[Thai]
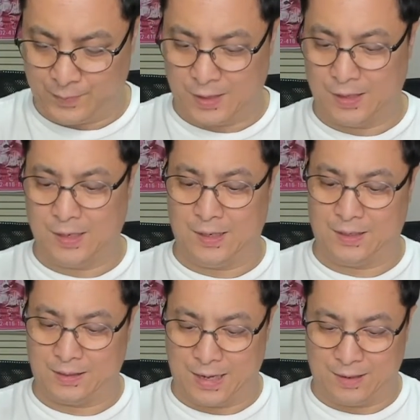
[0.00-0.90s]
อ่า
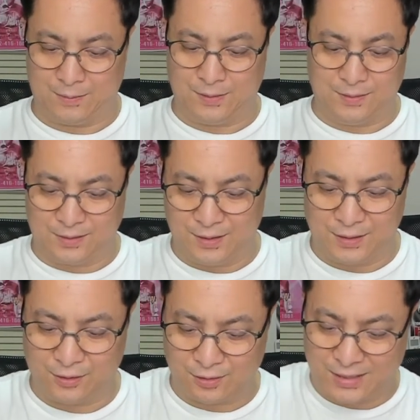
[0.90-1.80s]
แกะคือซื้อ
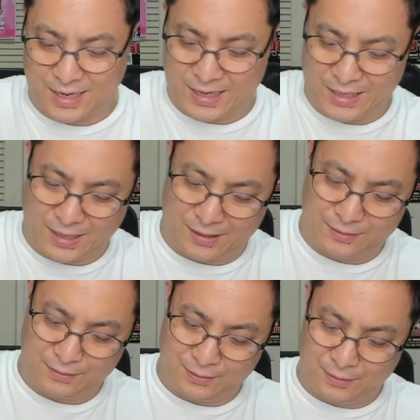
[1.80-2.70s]
ก็ต้องใช้อ่ะ
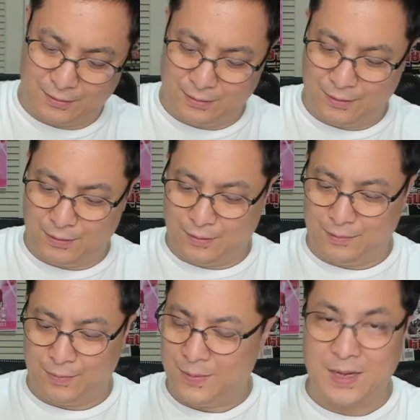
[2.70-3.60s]

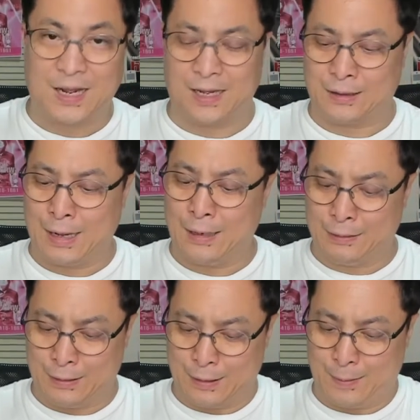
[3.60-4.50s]
ไม่มีขาตั้ง
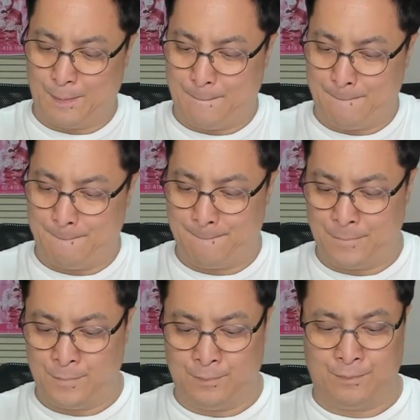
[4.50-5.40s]
นะครับ
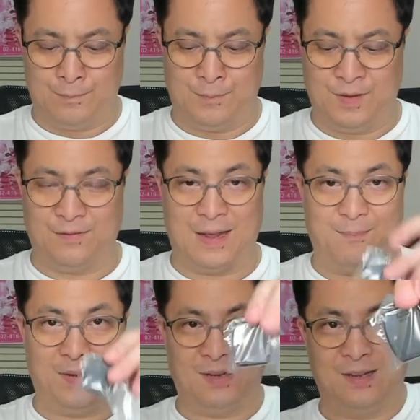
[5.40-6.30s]
มีฝา
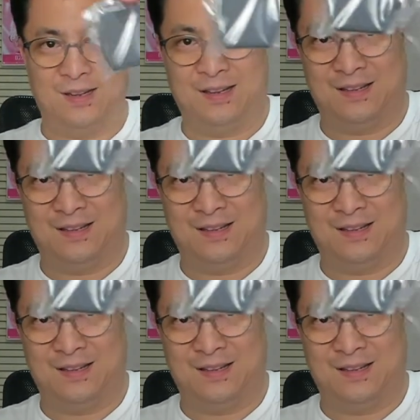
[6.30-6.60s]
ปิดให้